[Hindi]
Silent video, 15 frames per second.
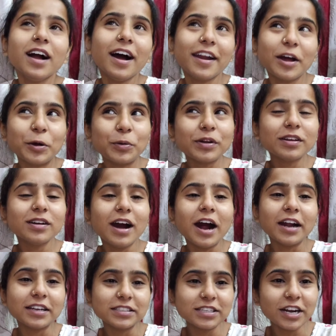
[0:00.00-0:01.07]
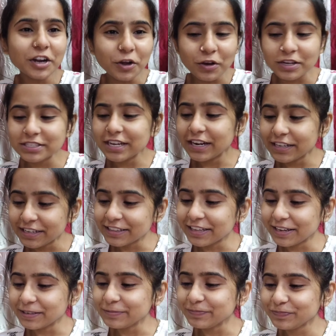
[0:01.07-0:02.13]
अराउंड आठ हज़ार नौ हज़ार ही
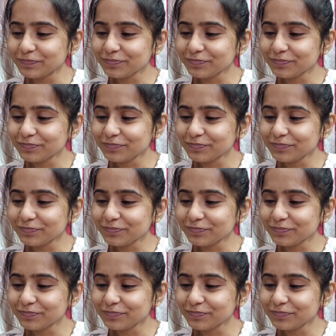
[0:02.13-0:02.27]
था